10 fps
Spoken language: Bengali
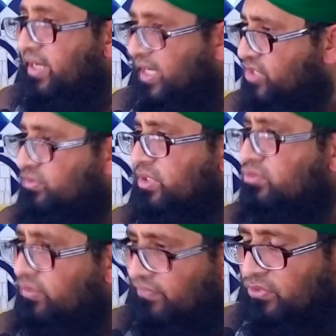গৃহে
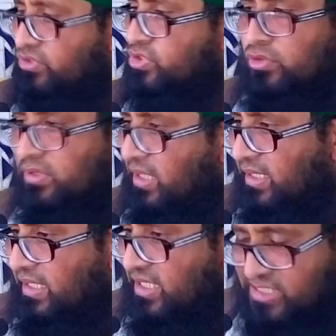যদি কোনো পুরুষ লোক
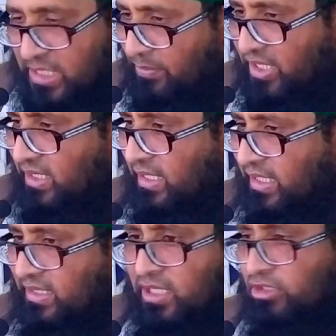না থাকে স্বামী না
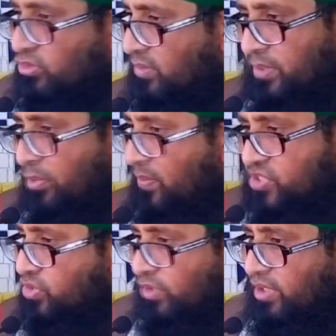থাকে তাহলে তোমরা
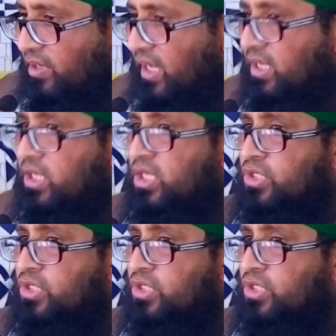প্রবেশ করিও না